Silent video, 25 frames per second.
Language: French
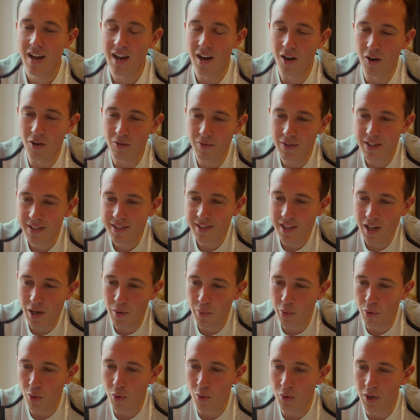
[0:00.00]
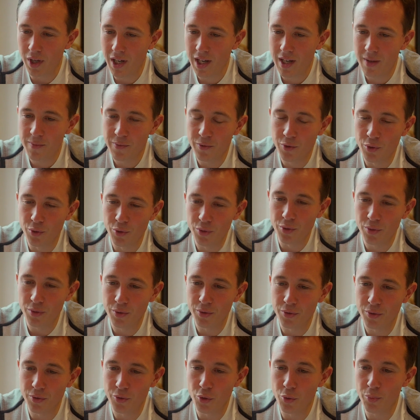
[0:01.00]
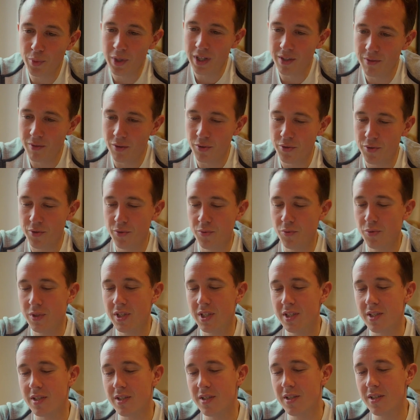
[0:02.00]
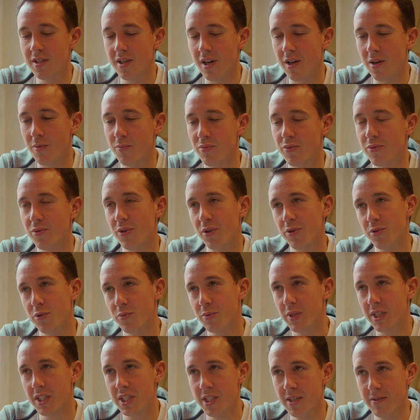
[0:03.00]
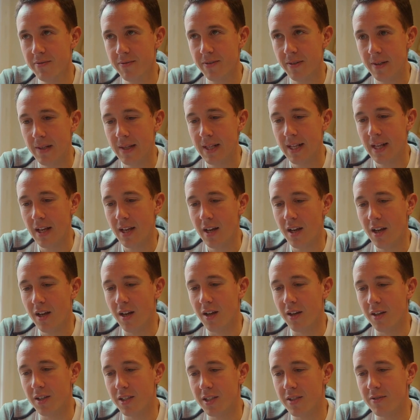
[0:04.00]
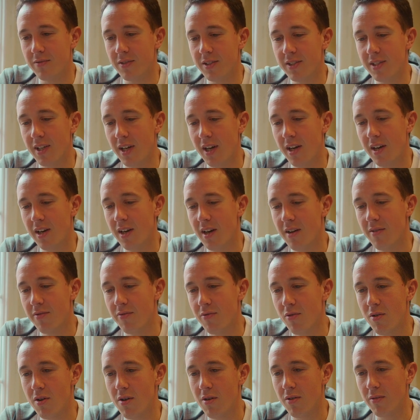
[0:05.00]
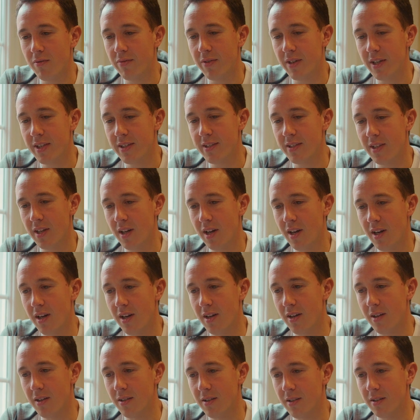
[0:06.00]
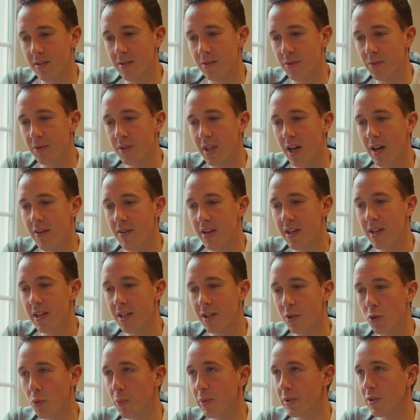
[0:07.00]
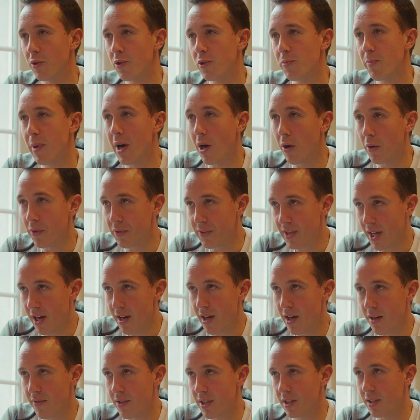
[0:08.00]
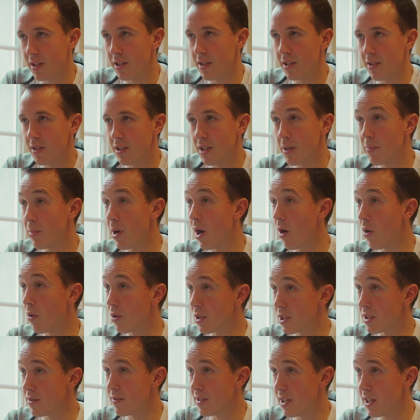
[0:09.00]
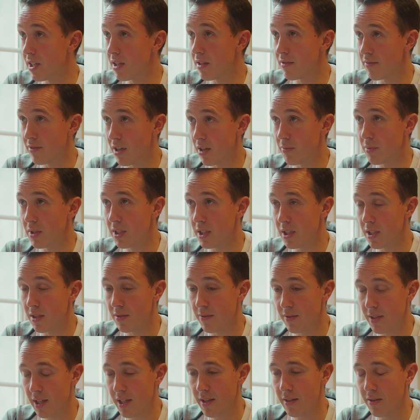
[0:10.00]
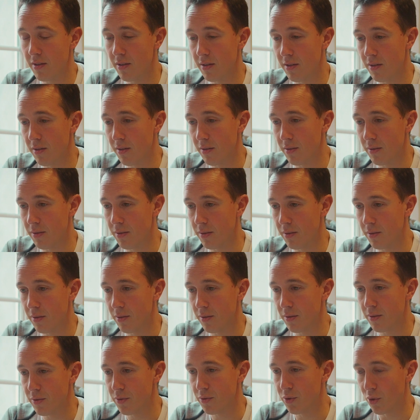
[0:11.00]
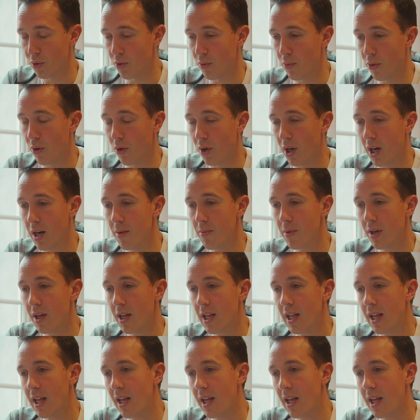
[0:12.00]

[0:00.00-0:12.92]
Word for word: Alors en fait, c'est un programme de prévention qui a plusieurs objectifs. Euh, qui vise à la fois en fait à de travailler les compétences parentales avec les, parents qui viennent, les familles qui viennent euh, sur le programme,